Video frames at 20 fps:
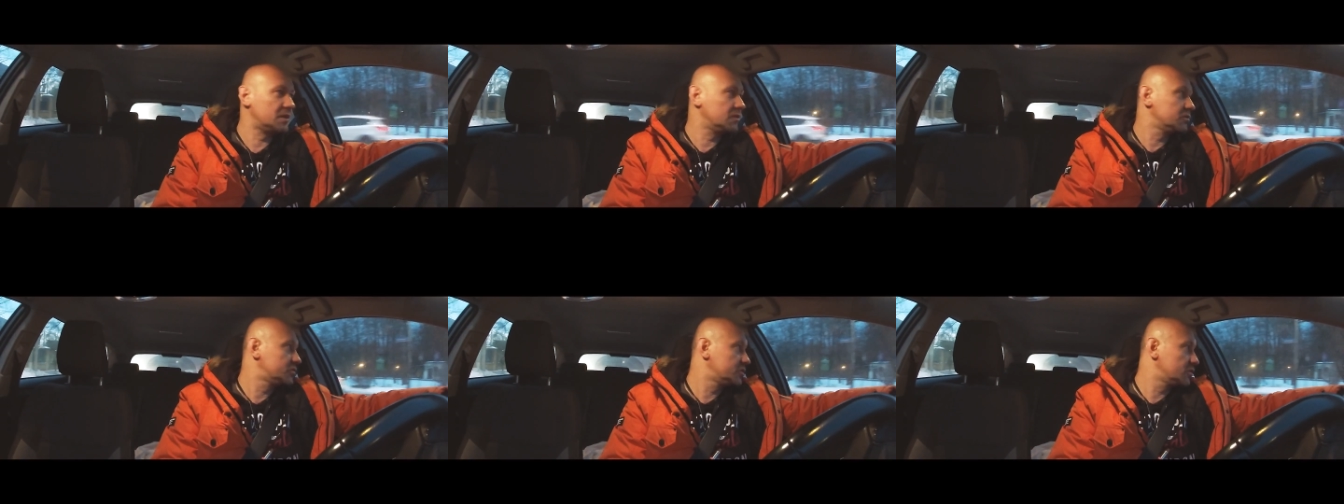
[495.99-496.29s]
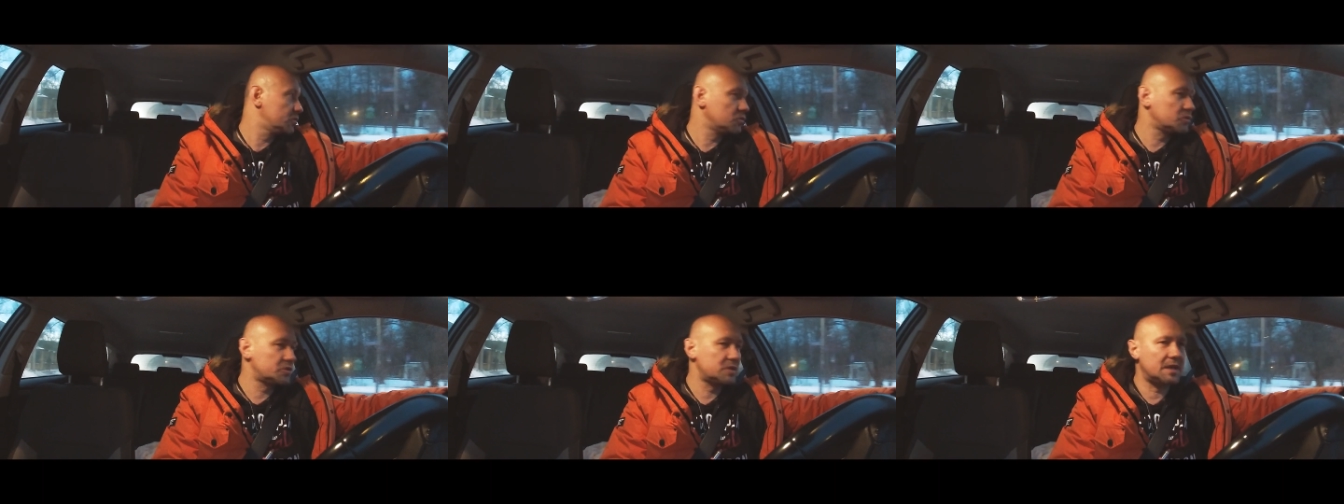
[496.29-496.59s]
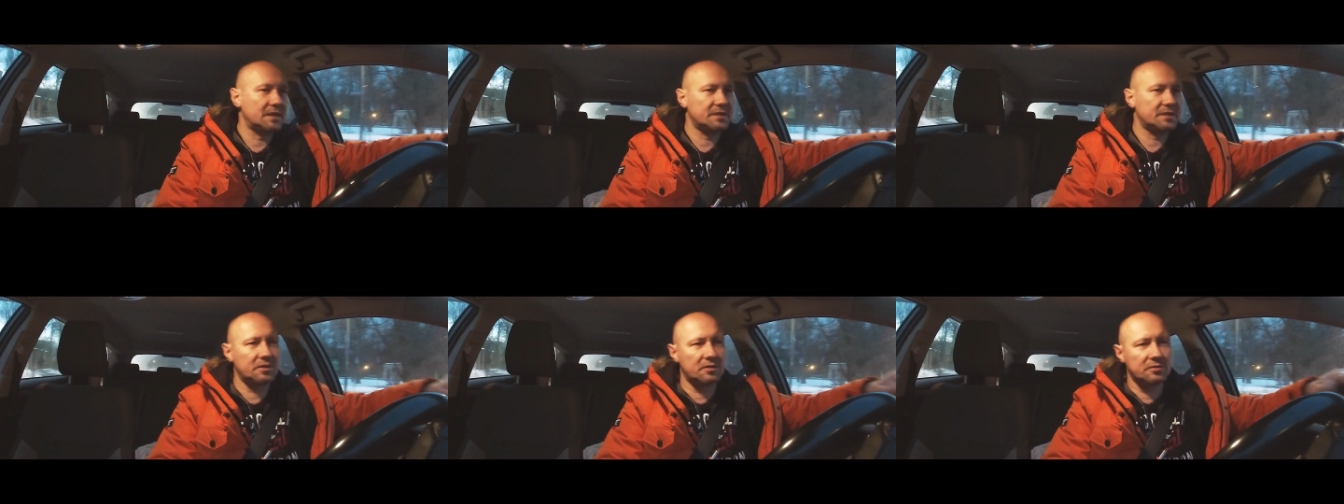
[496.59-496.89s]
jak on się
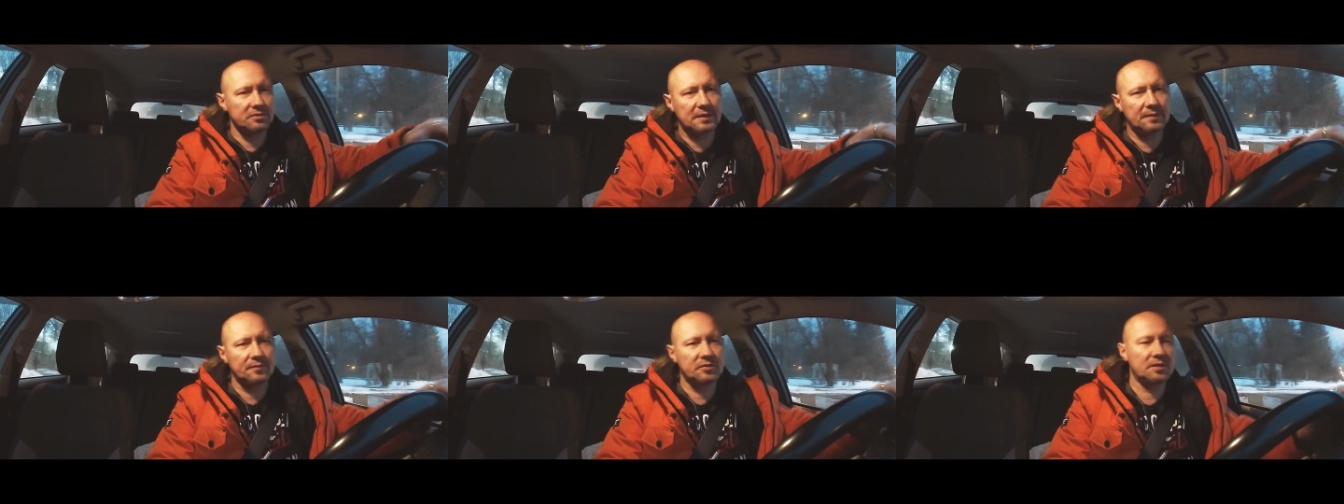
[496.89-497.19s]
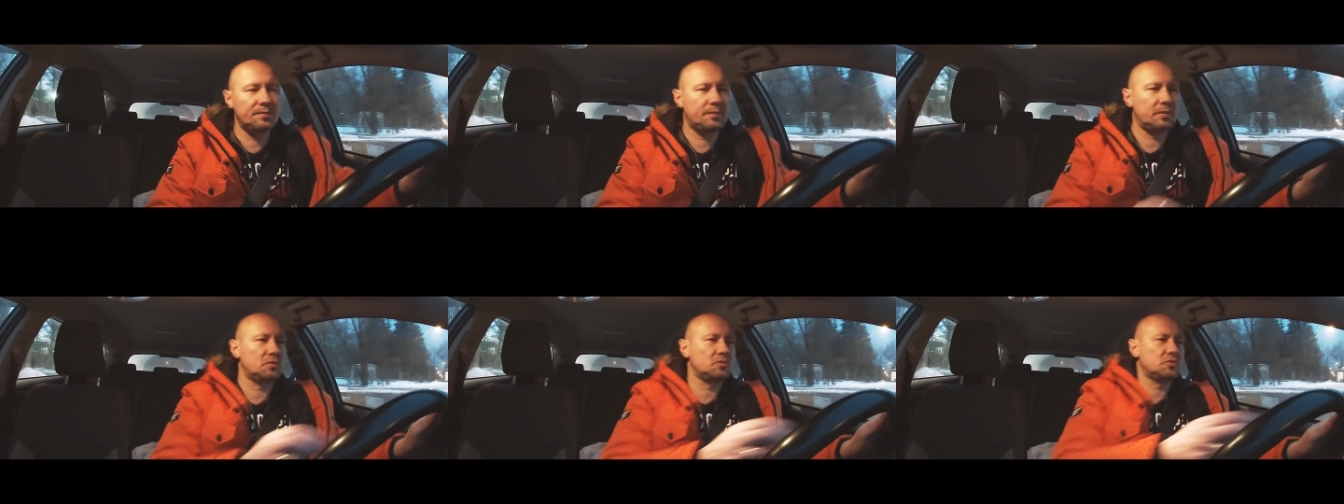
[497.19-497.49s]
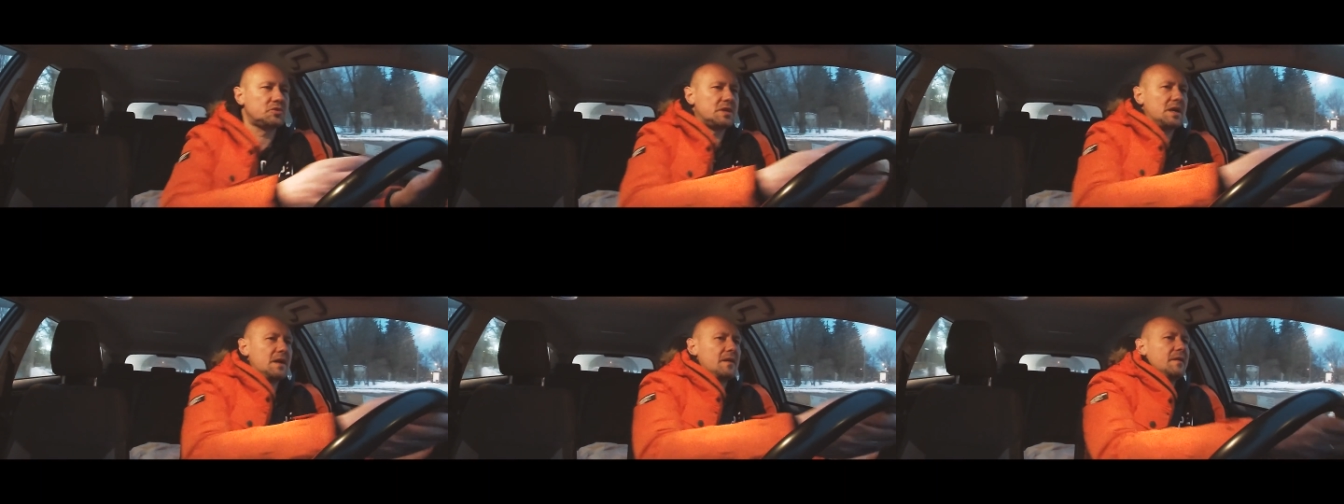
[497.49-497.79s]
rusza, gdzie on tam się
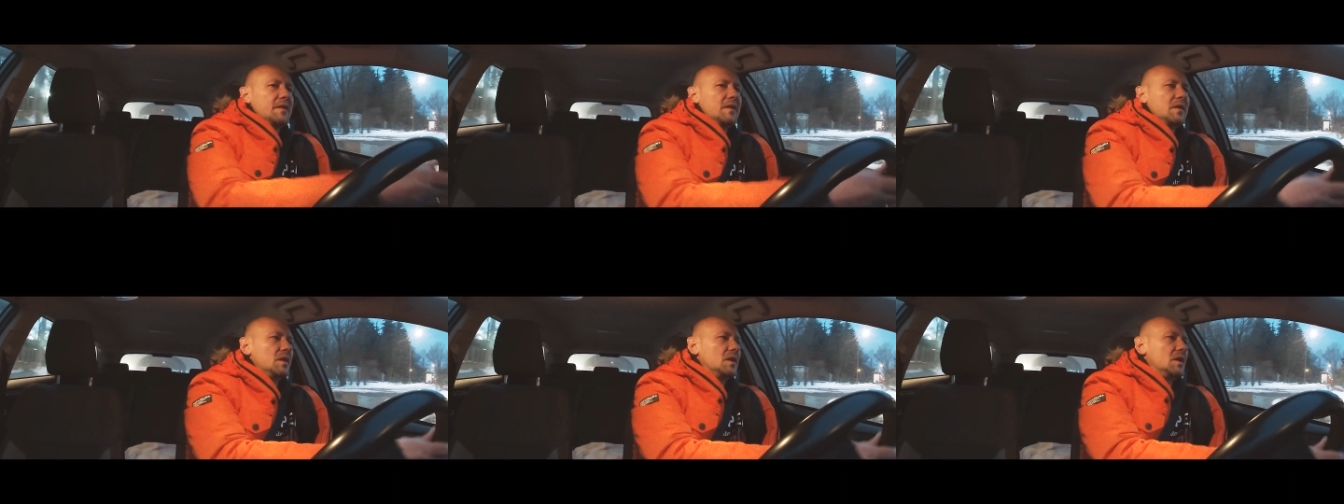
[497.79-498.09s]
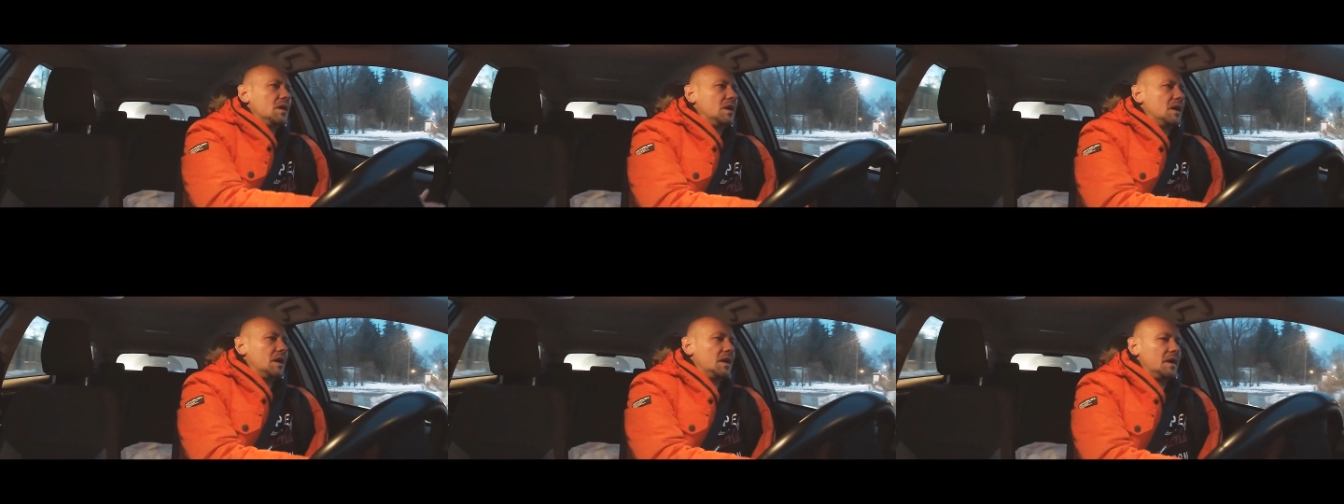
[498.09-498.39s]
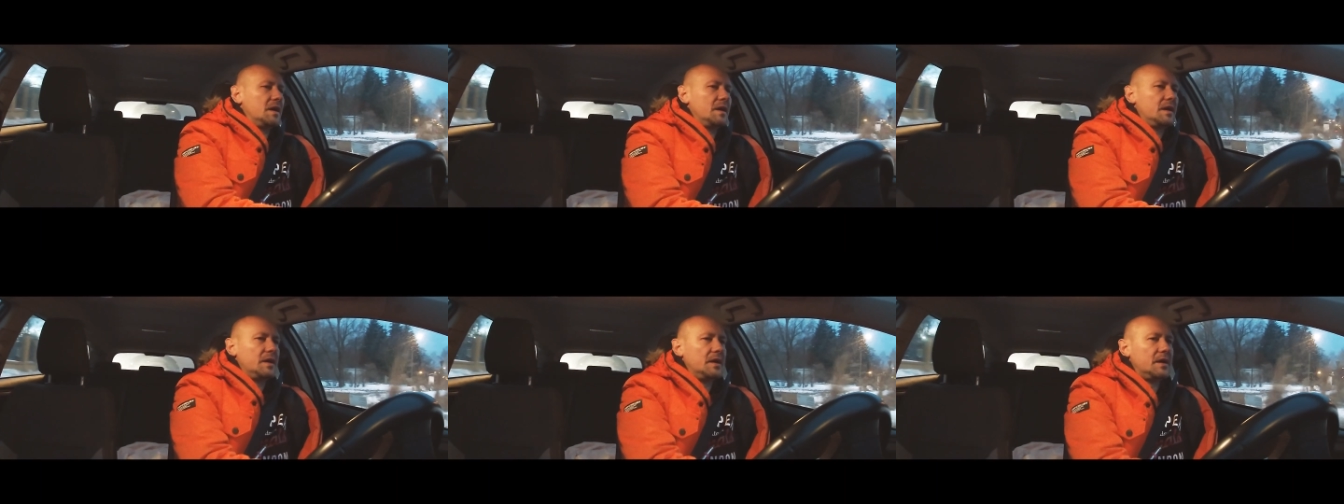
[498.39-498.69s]
porusza.
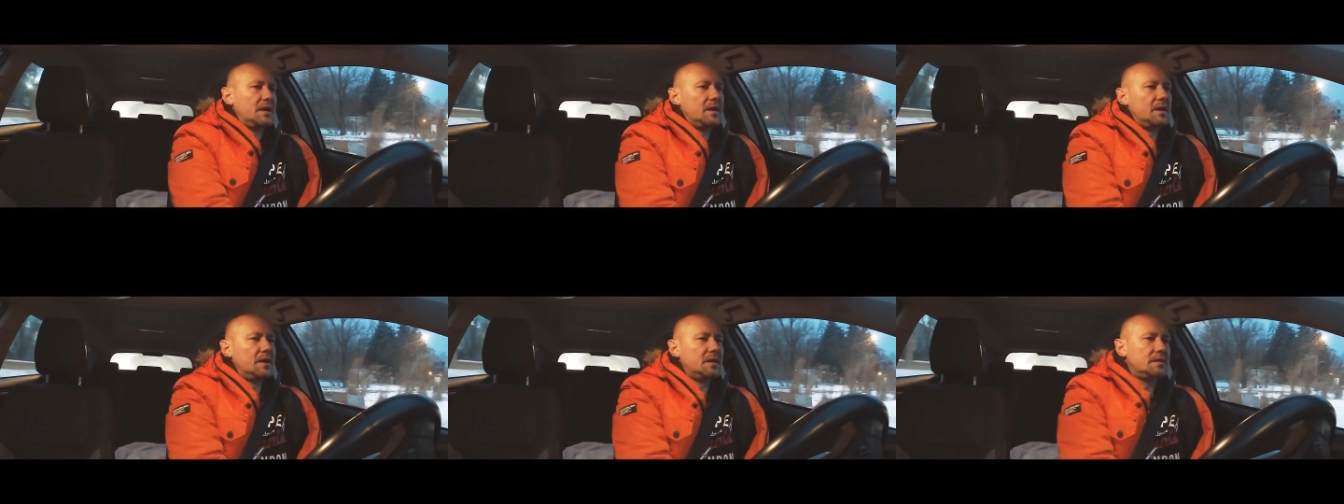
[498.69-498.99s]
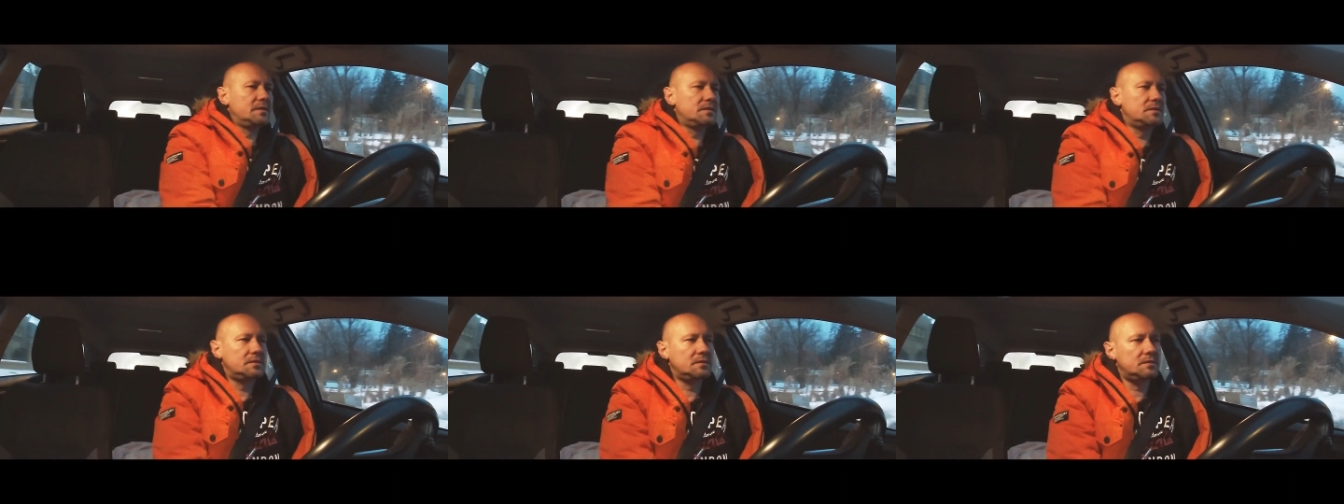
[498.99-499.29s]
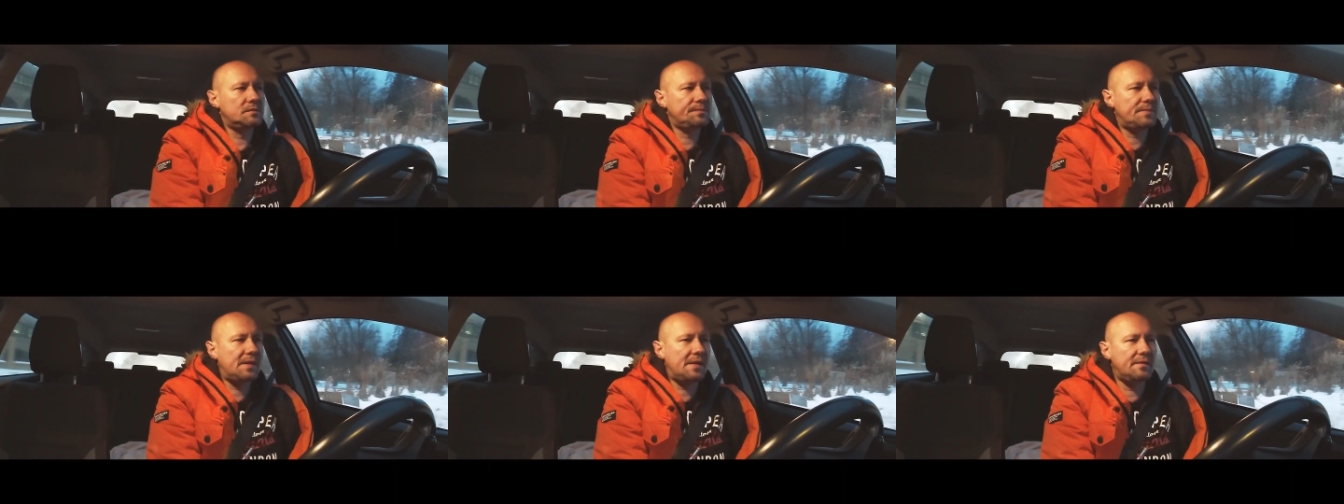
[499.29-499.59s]
Eee,
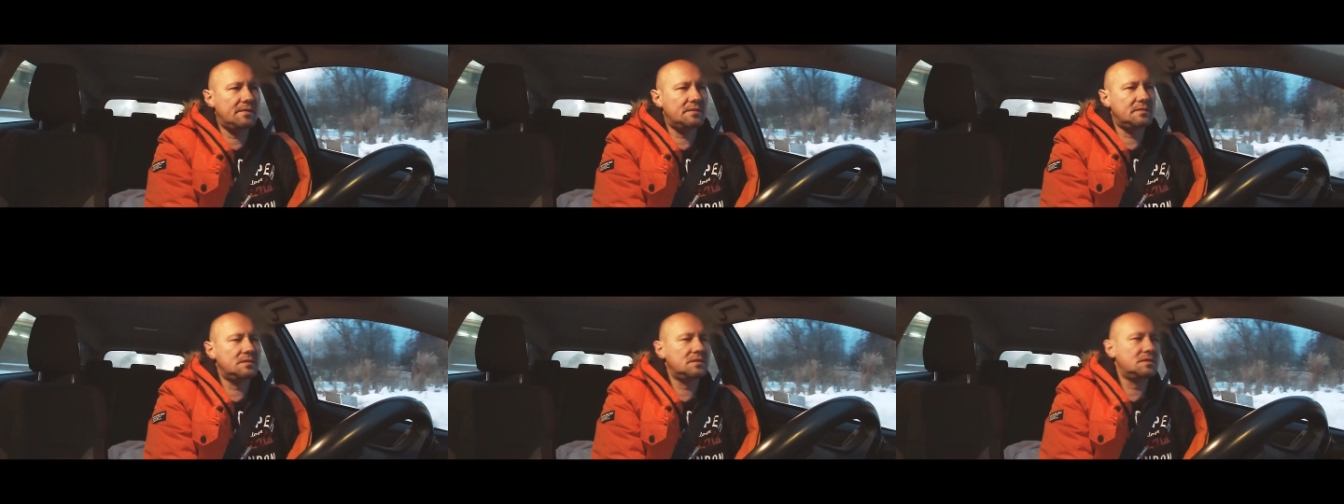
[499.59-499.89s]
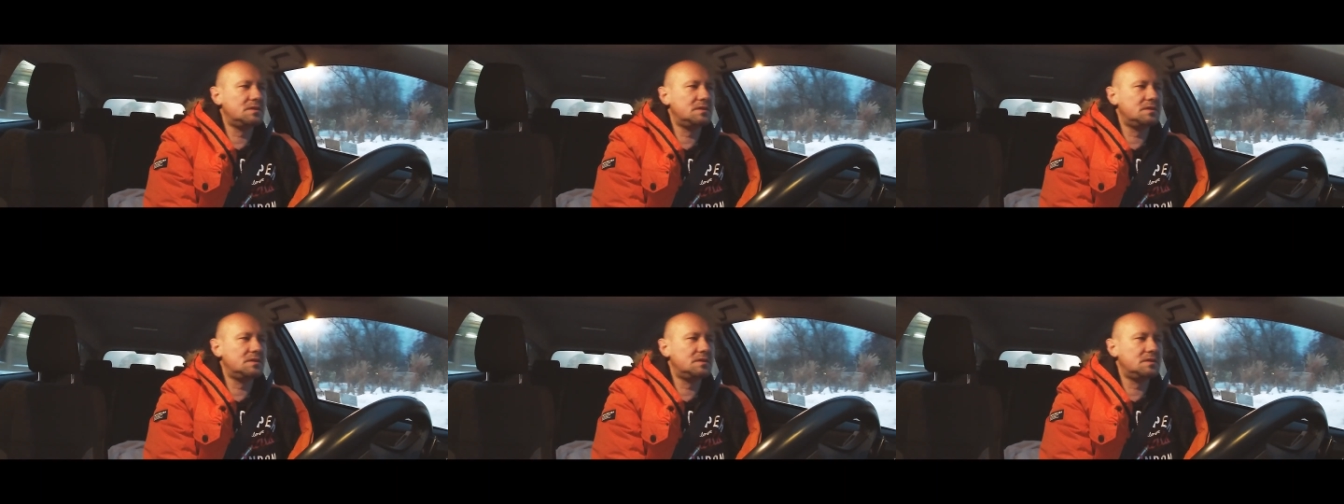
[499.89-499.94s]
pa,